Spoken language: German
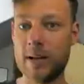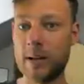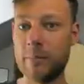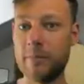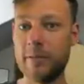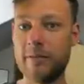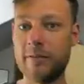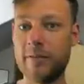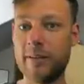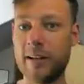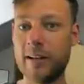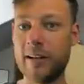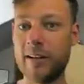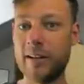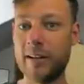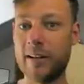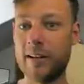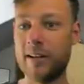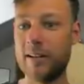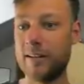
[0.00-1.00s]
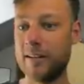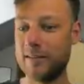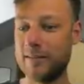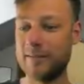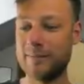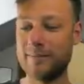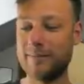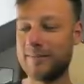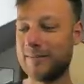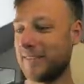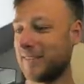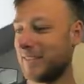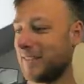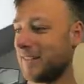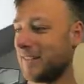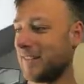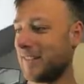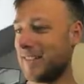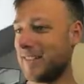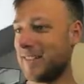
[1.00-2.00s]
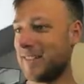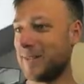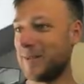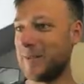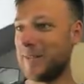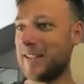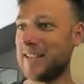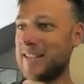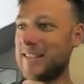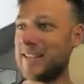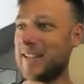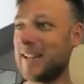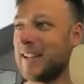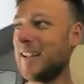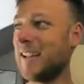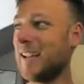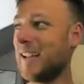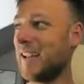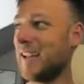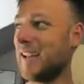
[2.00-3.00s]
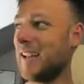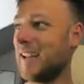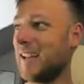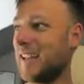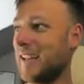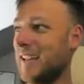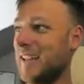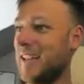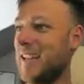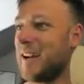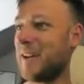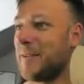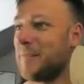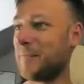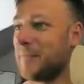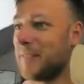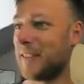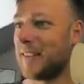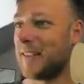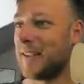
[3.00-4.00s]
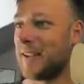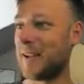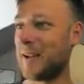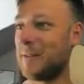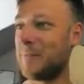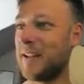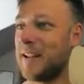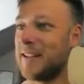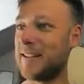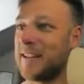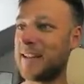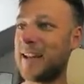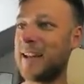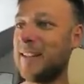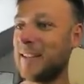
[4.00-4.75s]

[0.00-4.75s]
Ampel fahren. Ja, natürlich jetzt sehr, ja, da kann man jetzt rein